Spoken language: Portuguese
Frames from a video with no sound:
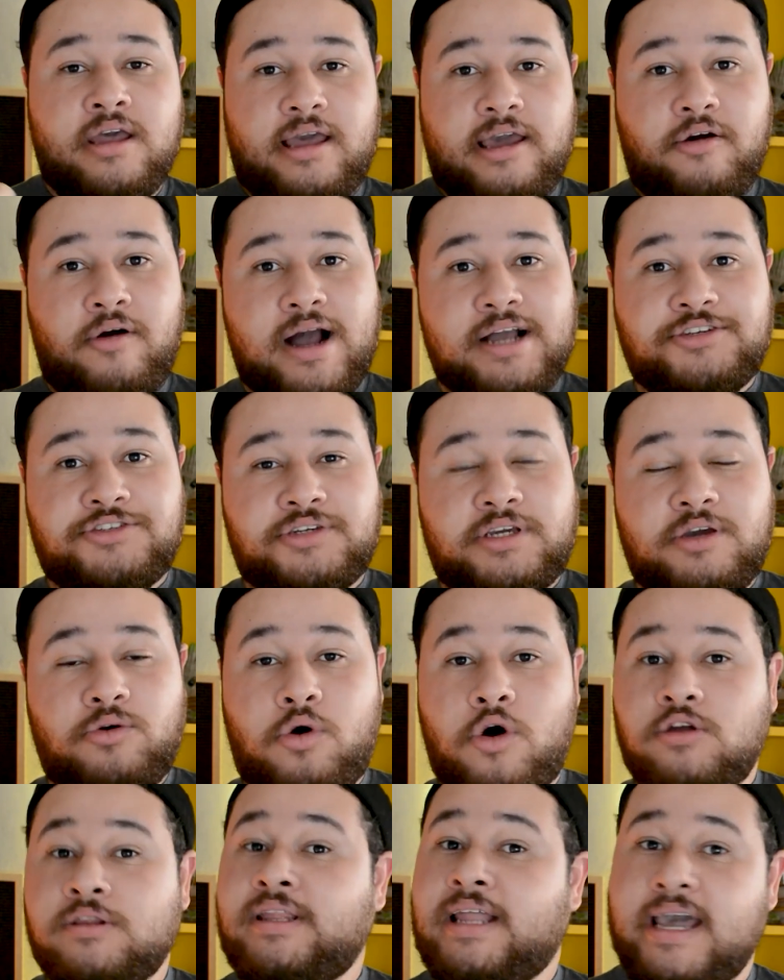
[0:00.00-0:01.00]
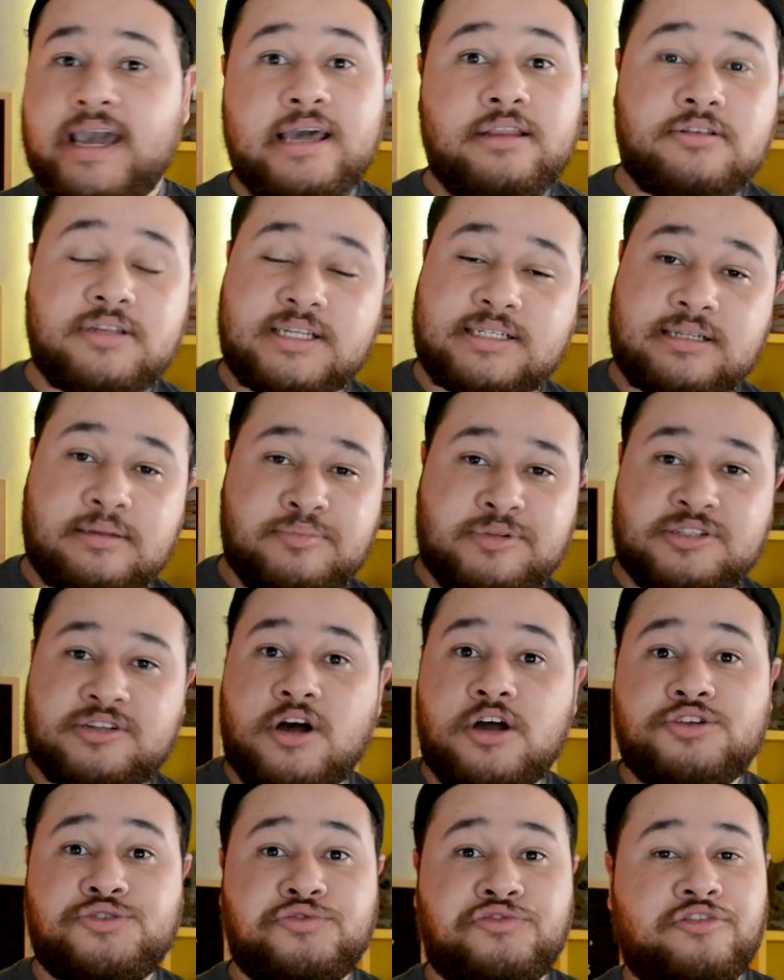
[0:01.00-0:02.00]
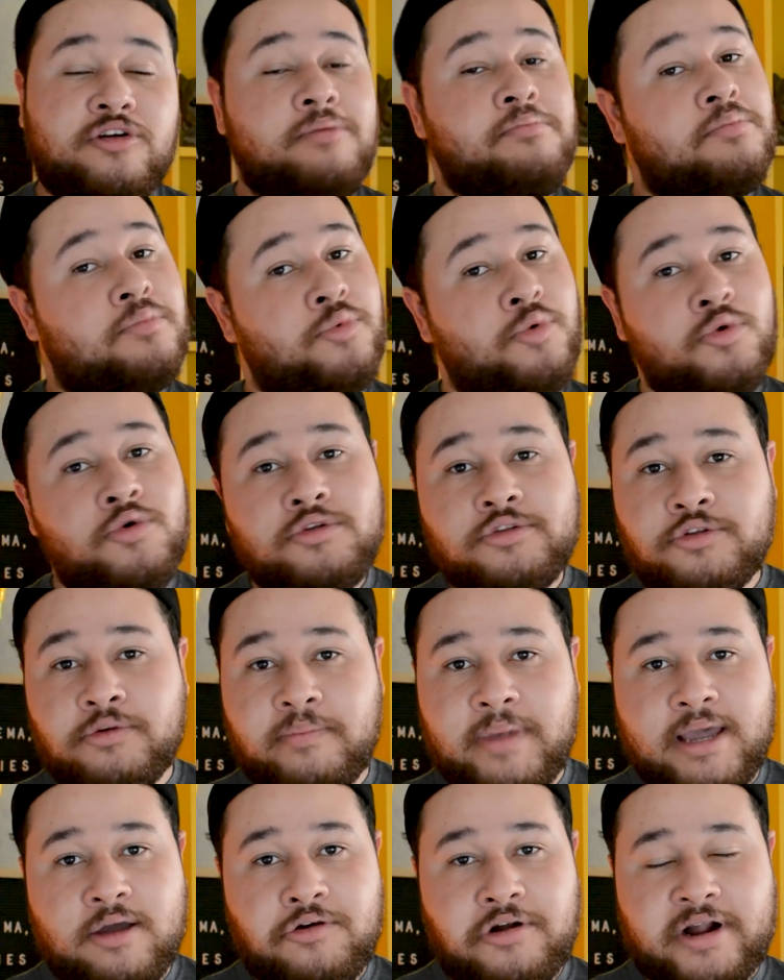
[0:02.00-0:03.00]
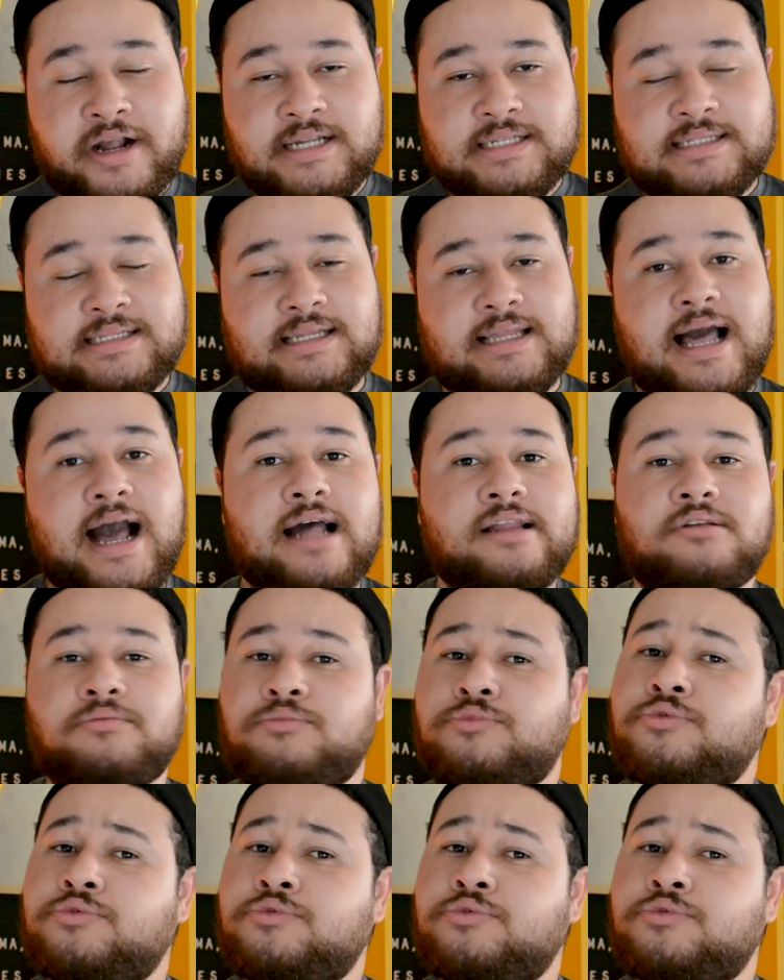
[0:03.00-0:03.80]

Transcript: Eu acho que o roteiro desse episódio foi muito bem orquestrado,